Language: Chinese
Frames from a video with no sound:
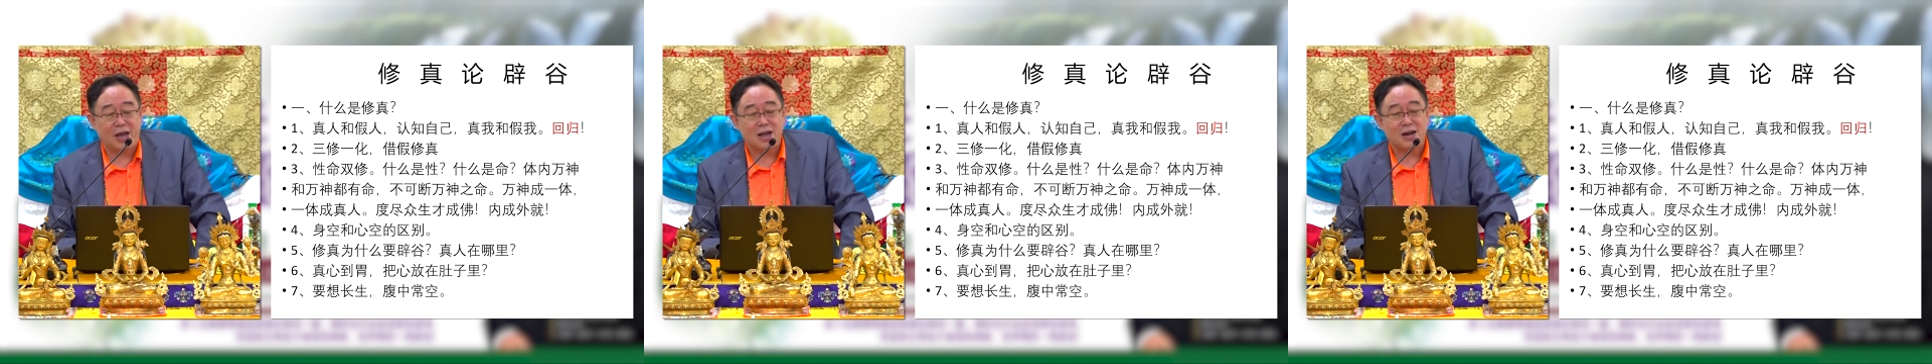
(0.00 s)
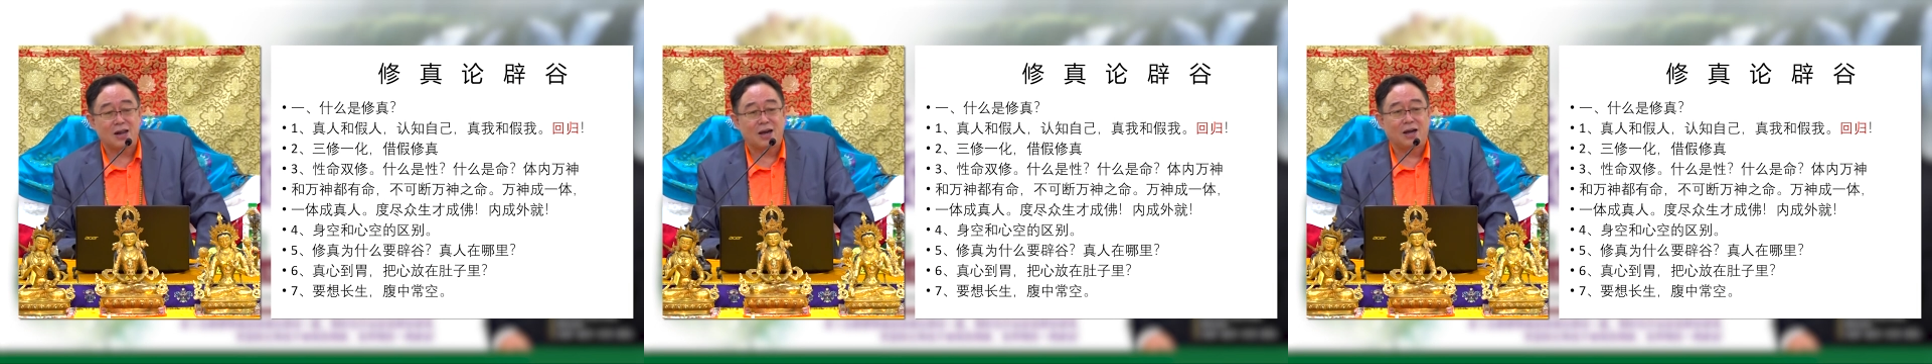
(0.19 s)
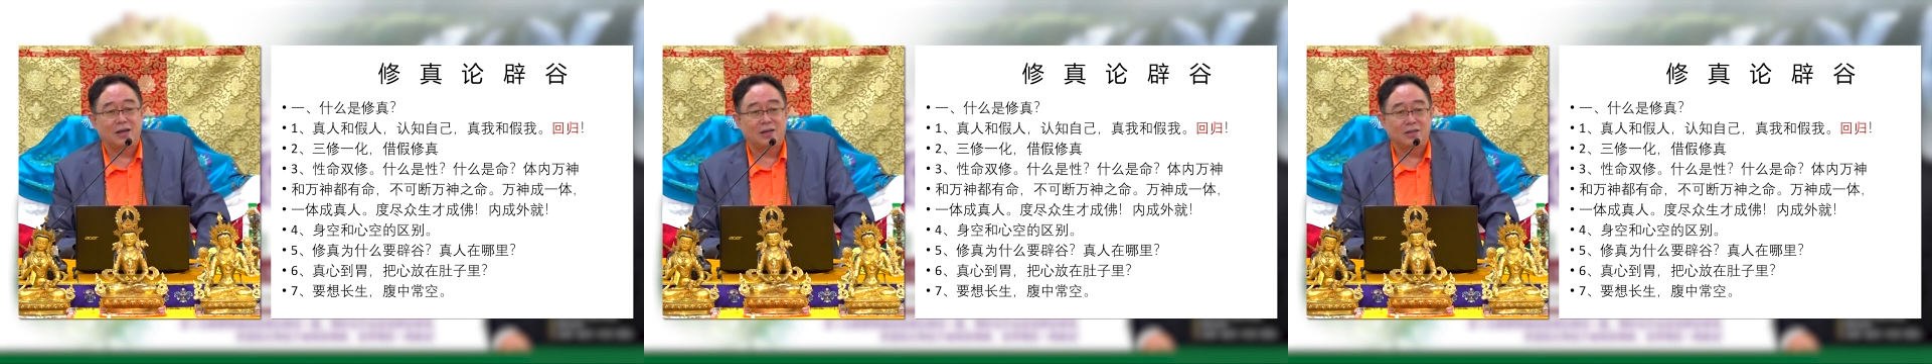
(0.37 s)
压
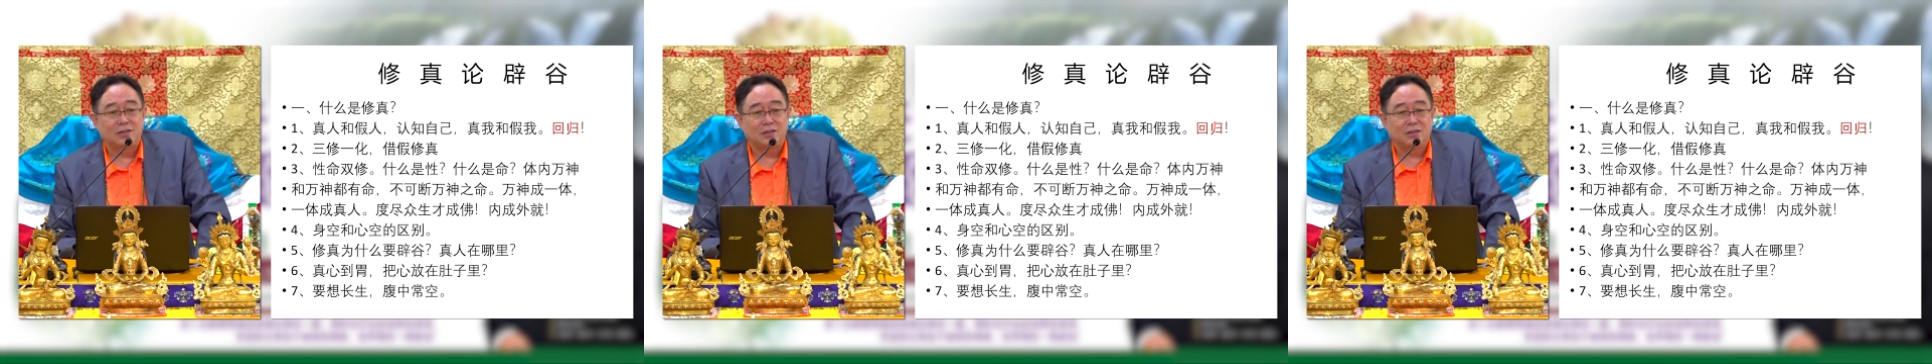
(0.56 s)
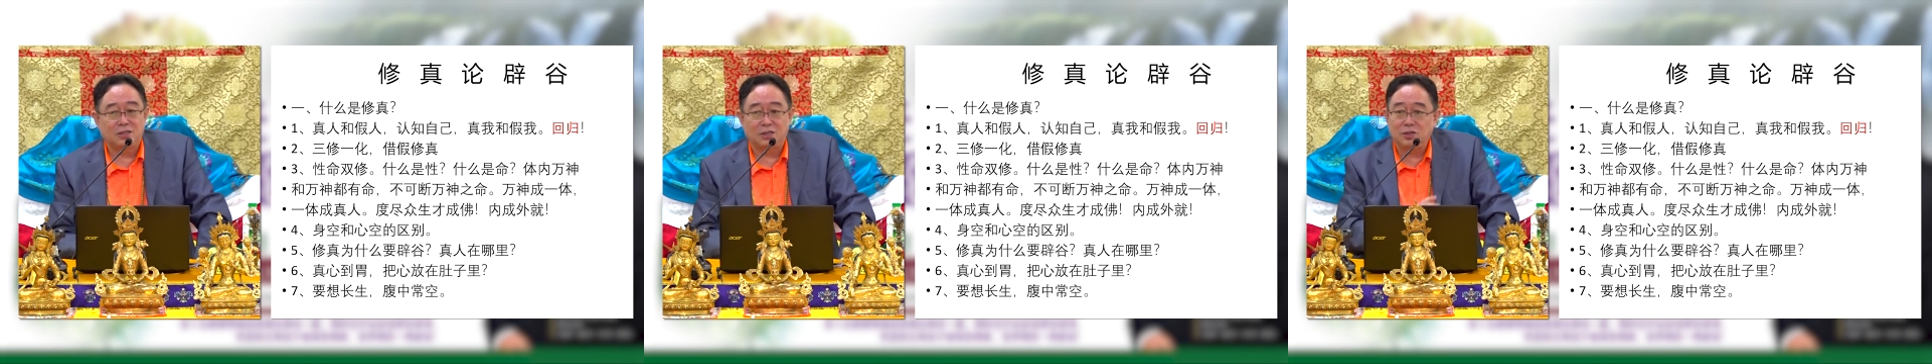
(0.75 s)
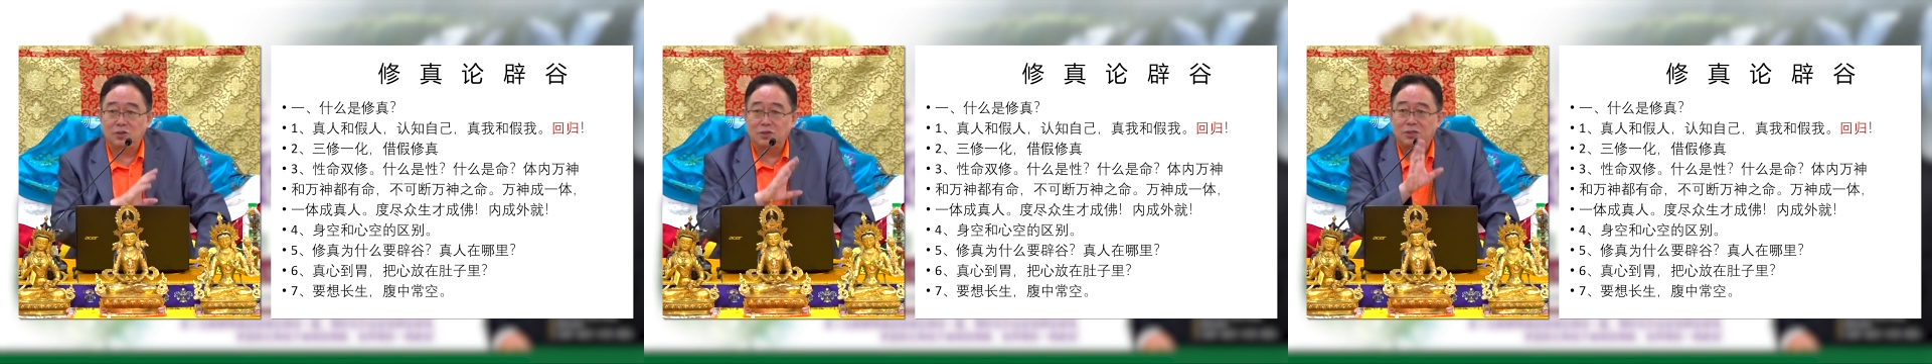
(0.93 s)
啦，
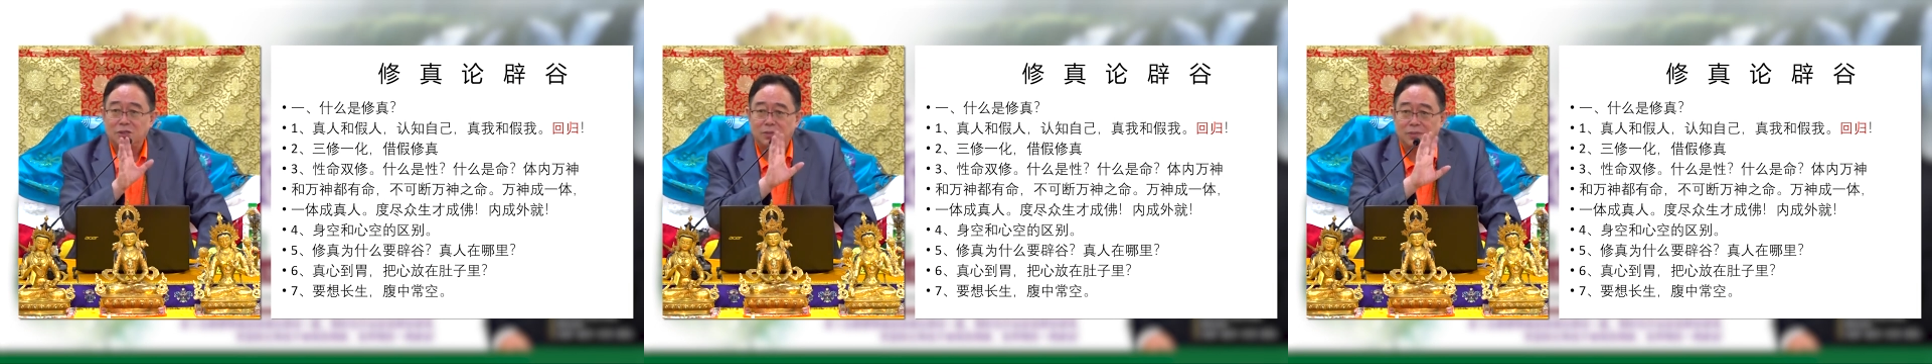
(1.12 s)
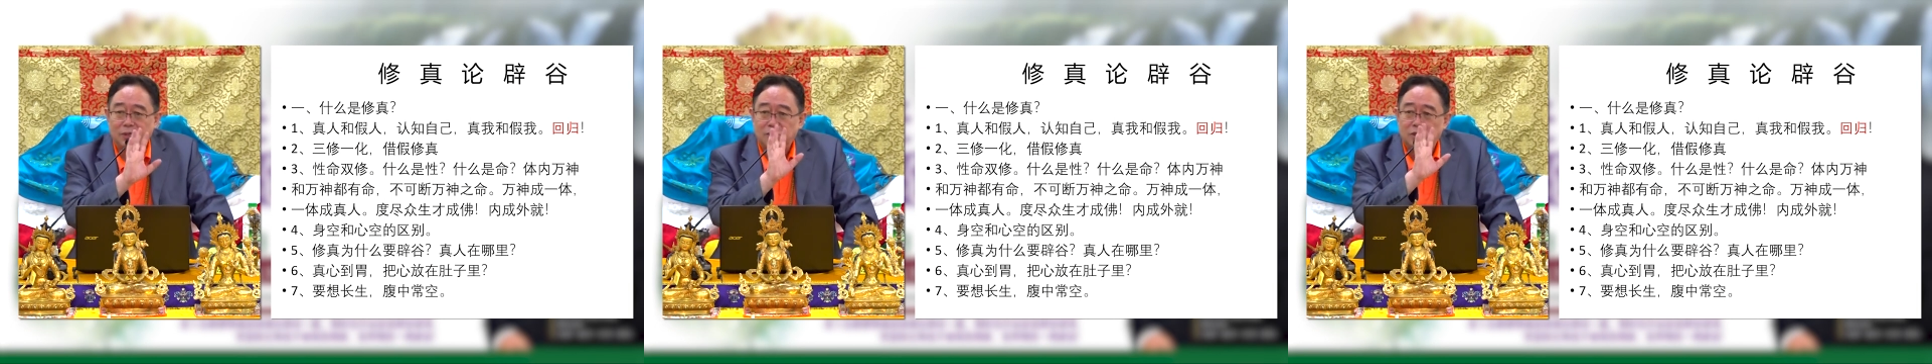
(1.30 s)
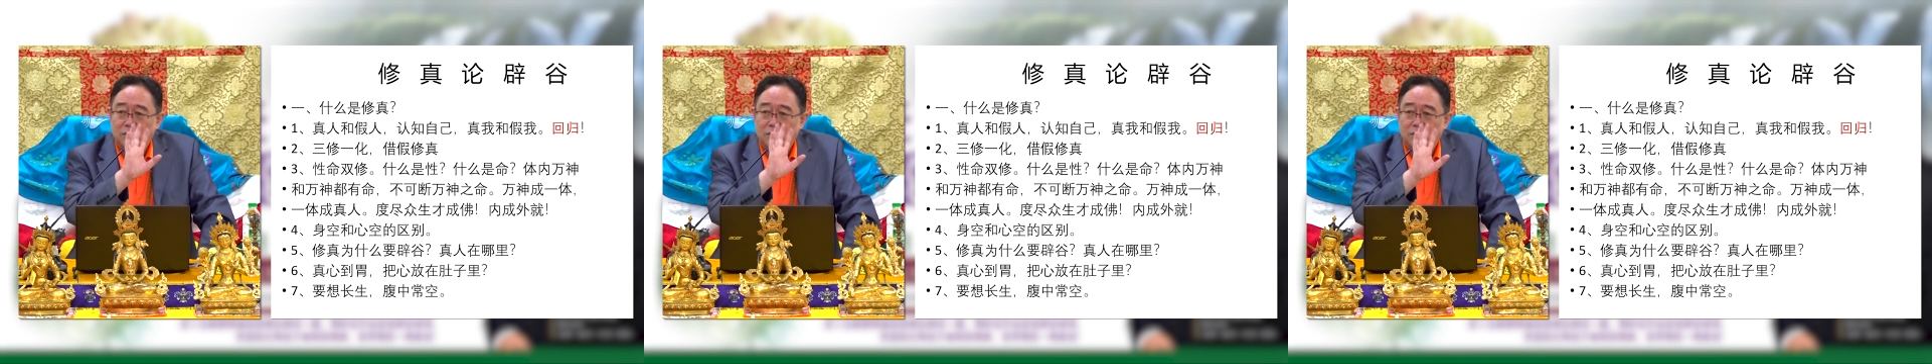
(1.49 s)
这都是什么？